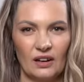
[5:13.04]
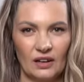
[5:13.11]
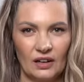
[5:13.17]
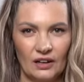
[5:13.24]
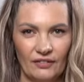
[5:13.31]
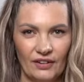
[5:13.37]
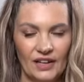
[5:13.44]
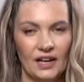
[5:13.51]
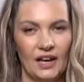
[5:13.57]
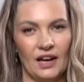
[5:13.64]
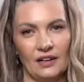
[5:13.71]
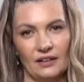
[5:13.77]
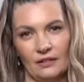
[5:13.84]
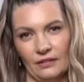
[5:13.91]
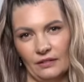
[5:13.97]

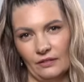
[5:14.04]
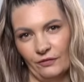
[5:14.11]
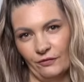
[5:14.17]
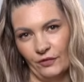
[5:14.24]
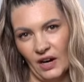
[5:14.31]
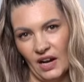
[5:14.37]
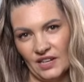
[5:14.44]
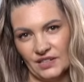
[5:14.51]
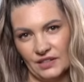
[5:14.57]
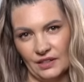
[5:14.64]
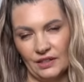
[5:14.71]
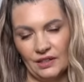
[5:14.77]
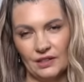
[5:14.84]
Говоря фразой